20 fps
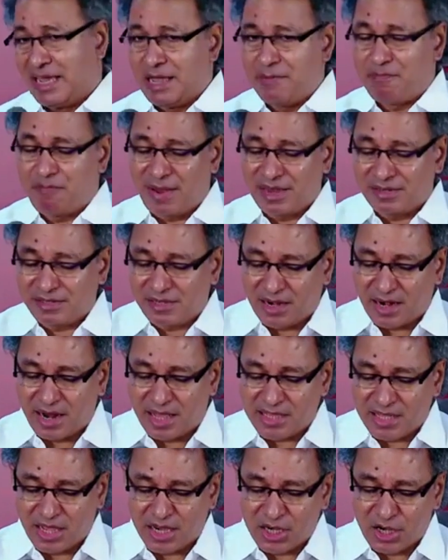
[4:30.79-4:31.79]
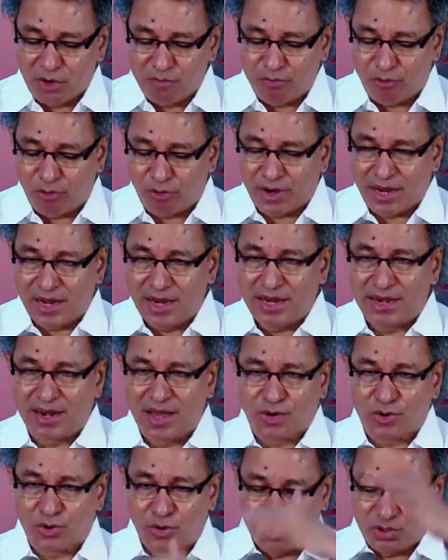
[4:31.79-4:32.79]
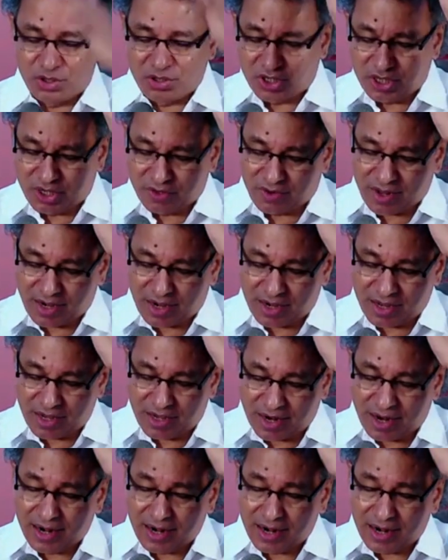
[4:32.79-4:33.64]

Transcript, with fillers: எப்பேசில் நான் தங்க போகிறேன் நான் கொருந்துக்கு வரலை